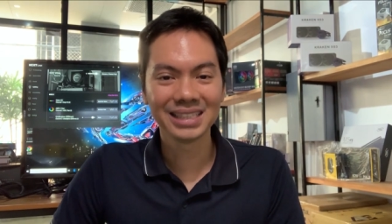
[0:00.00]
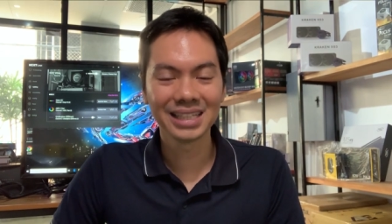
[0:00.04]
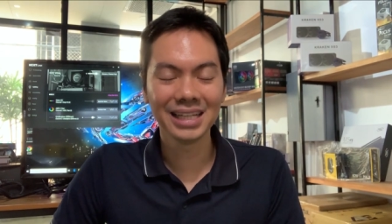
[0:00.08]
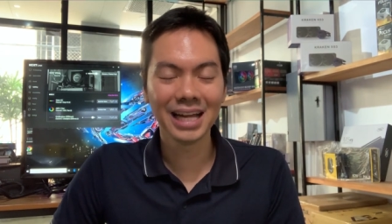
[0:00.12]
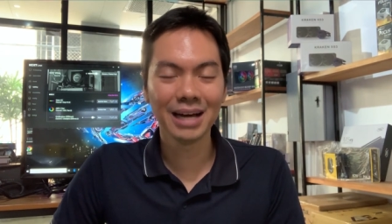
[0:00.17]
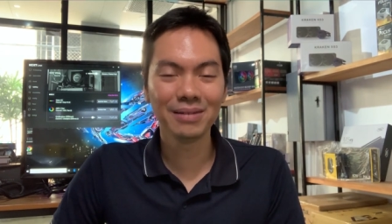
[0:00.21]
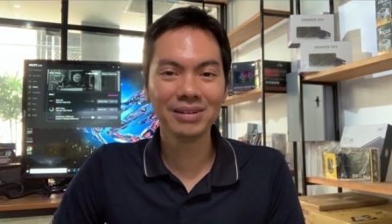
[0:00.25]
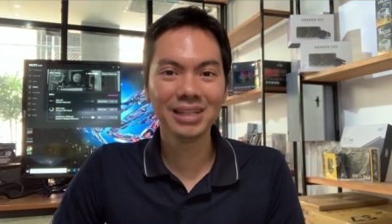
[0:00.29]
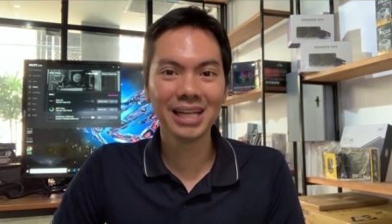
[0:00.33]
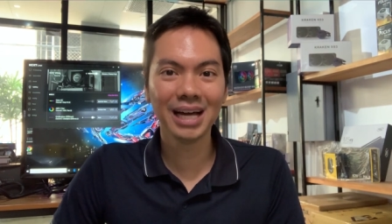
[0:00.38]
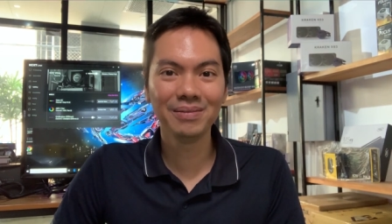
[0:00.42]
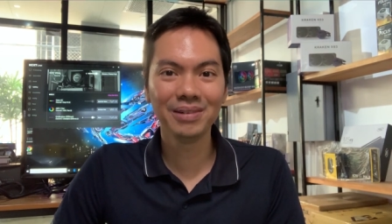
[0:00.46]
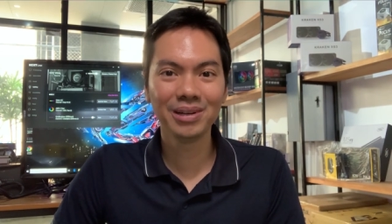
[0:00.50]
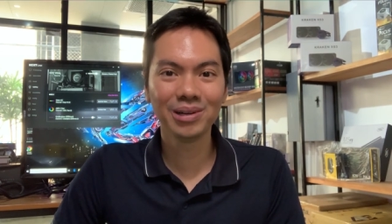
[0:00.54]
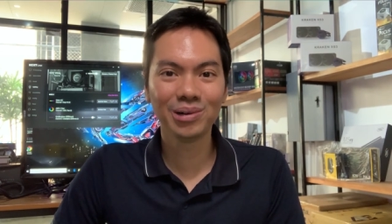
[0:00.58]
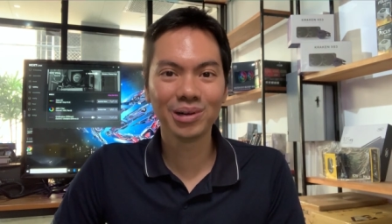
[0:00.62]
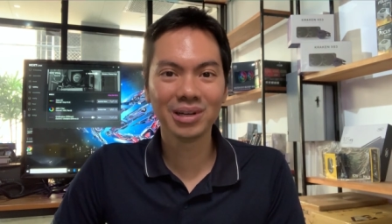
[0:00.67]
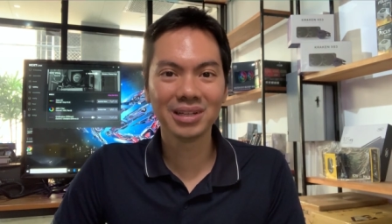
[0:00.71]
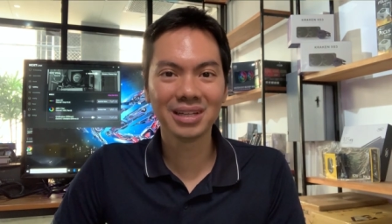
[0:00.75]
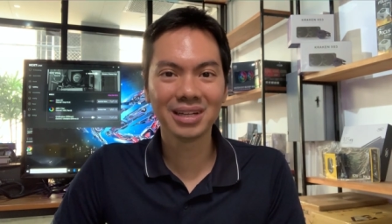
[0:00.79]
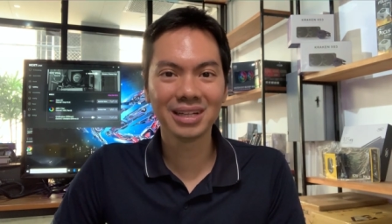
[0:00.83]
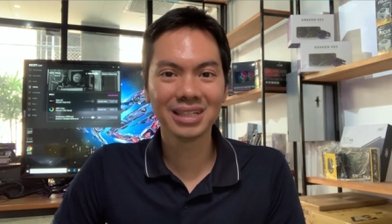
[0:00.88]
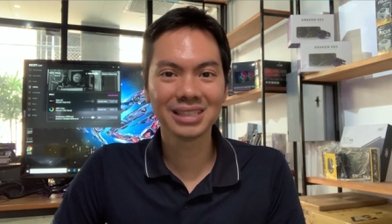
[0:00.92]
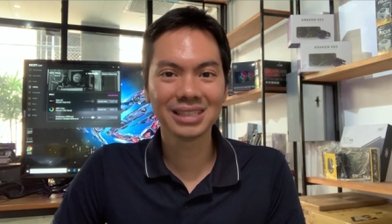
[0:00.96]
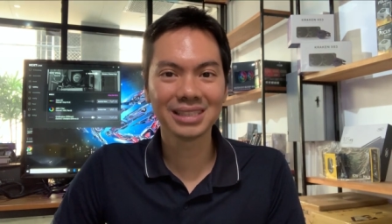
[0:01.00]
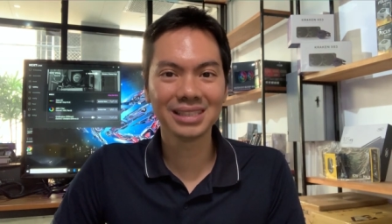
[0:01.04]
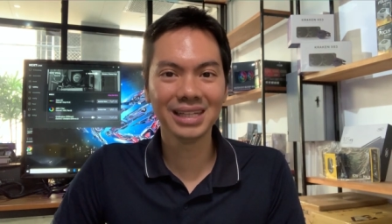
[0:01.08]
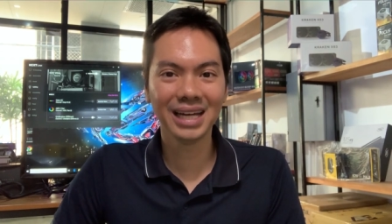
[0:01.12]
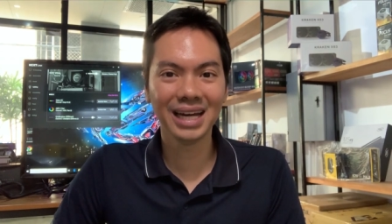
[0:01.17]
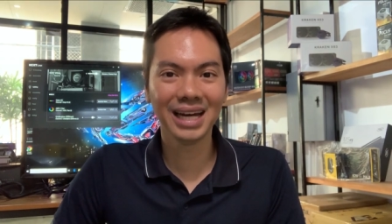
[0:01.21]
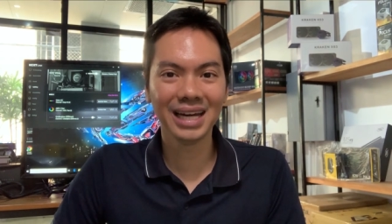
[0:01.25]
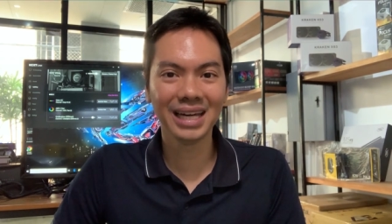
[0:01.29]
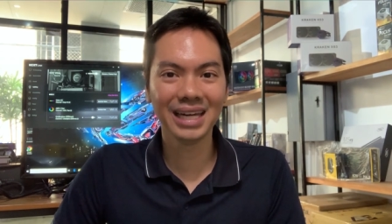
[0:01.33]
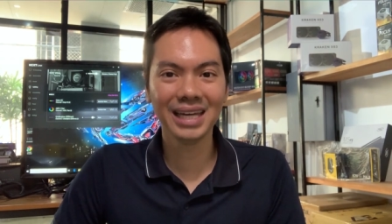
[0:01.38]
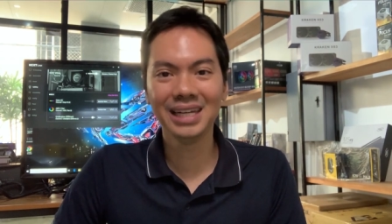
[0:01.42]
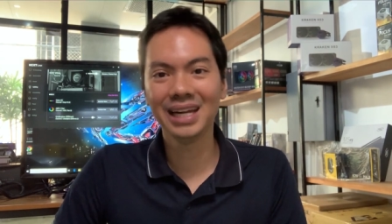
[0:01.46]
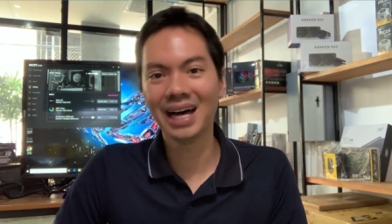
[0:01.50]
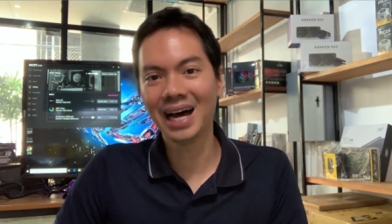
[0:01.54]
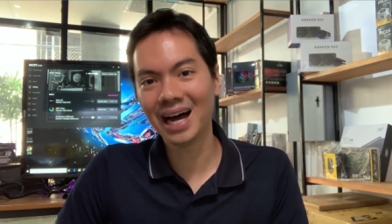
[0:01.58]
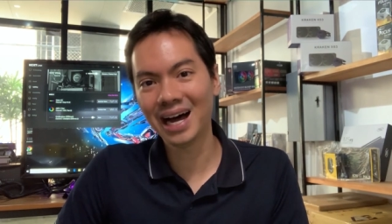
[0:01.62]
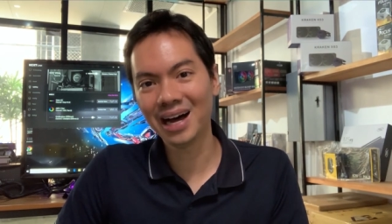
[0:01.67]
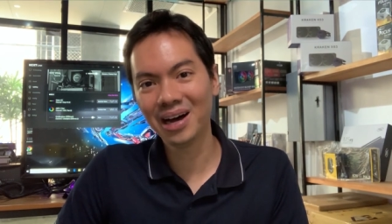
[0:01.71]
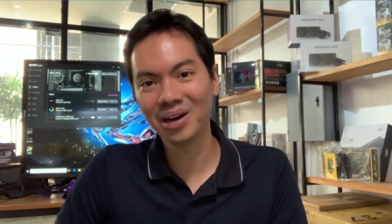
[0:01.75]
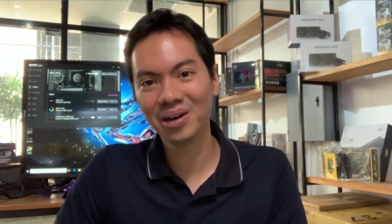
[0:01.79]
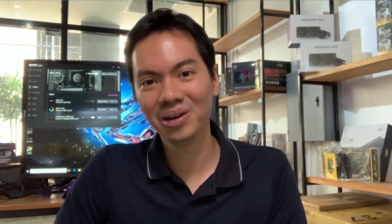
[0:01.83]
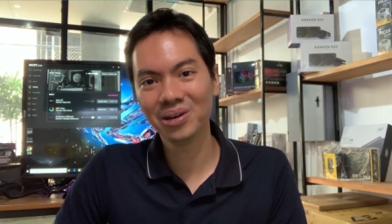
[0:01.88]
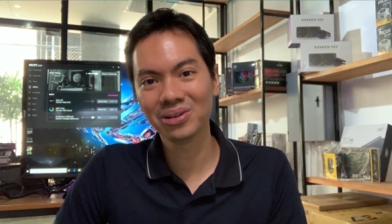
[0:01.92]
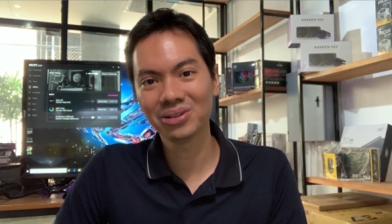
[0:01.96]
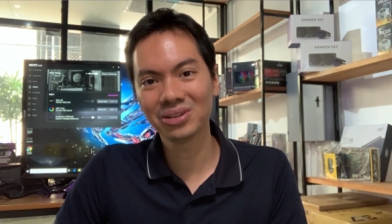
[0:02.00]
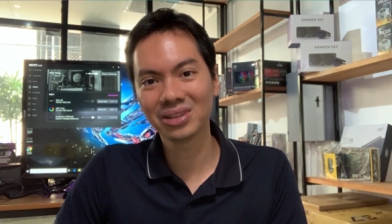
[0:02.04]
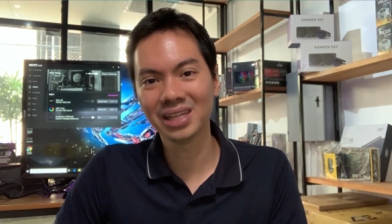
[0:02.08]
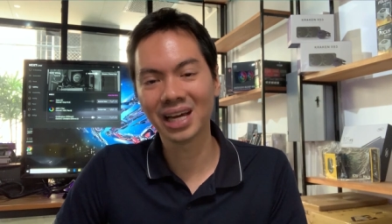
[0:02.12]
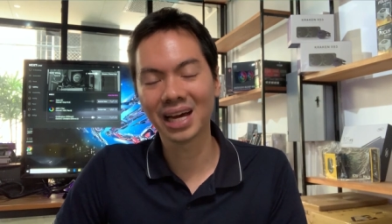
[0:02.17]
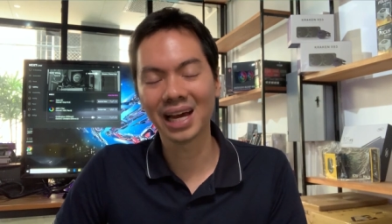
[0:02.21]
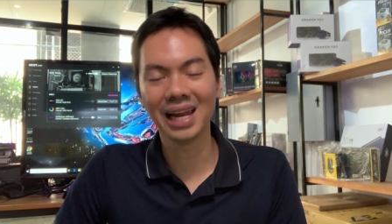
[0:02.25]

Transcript: So dami-daming orders na ina-out,